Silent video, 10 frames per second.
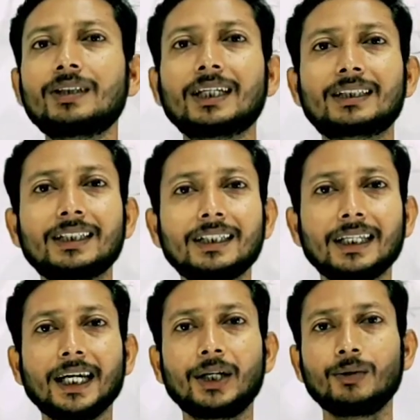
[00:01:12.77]
লুকটি আছে
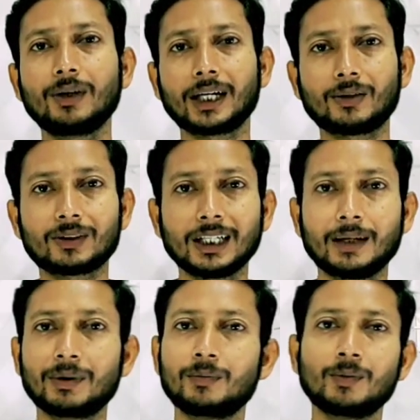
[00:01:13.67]
এটিও এক
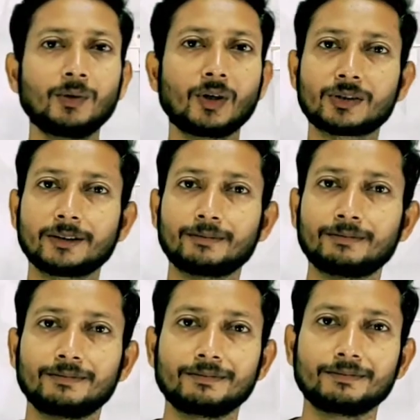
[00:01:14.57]
কথায় আমরা বলবো অসম